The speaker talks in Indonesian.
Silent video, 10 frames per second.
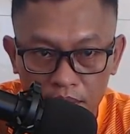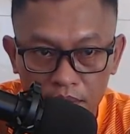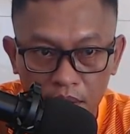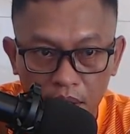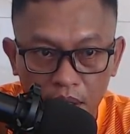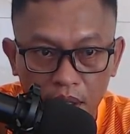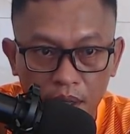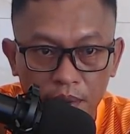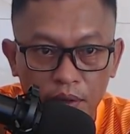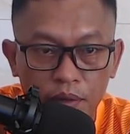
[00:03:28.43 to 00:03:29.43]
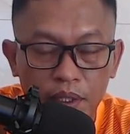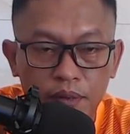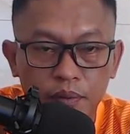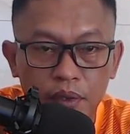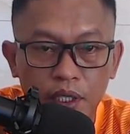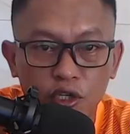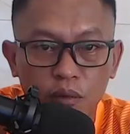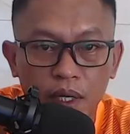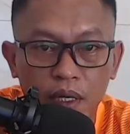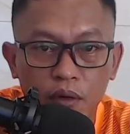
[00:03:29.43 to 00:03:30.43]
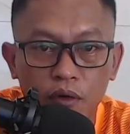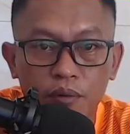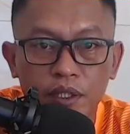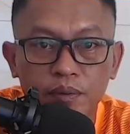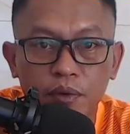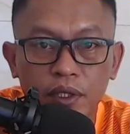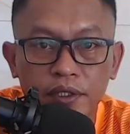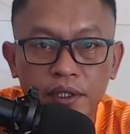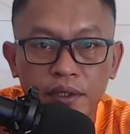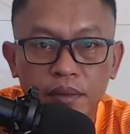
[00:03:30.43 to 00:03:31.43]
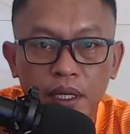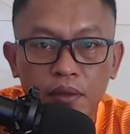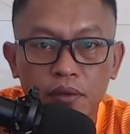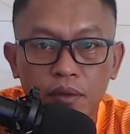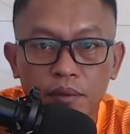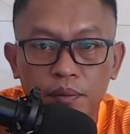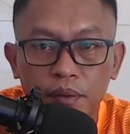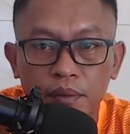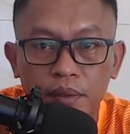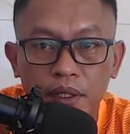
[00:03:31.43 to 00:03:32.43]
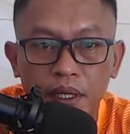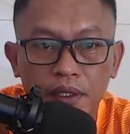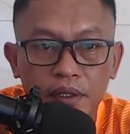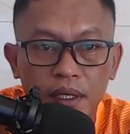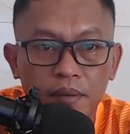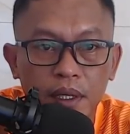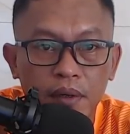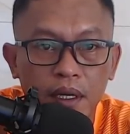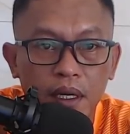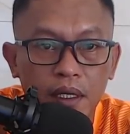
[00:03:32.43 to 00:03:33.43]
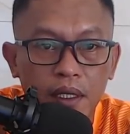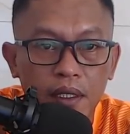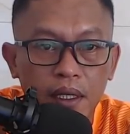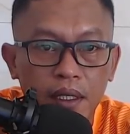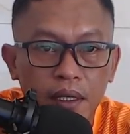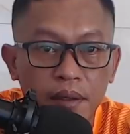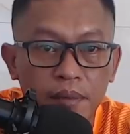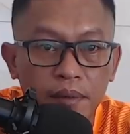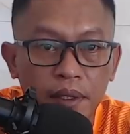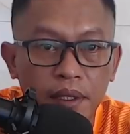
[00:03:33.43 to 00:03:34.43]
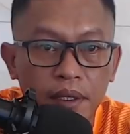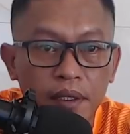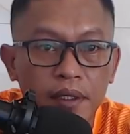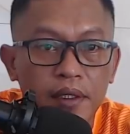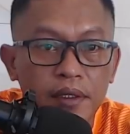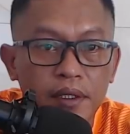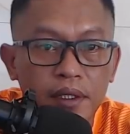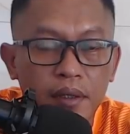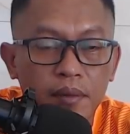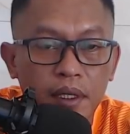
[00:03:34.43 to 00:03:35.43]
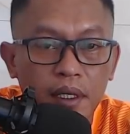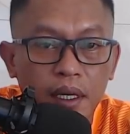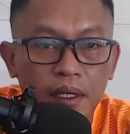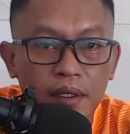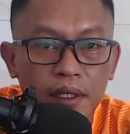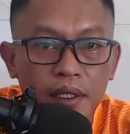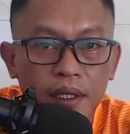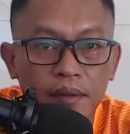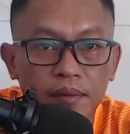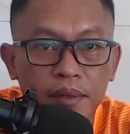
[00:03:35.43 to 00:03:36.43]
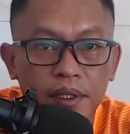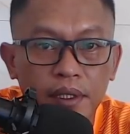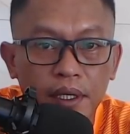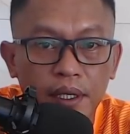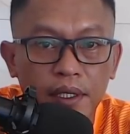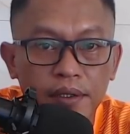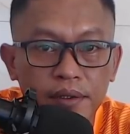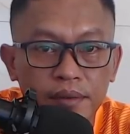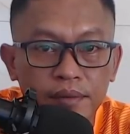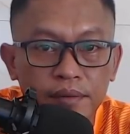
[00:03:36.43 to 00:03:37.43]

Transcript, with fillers: Ya, Kabit Humas Polda Jawa Barat Kombes Polisi Ibrahim Tompo menegaskan bahwa agenda GMB tidak berkait dengan BS.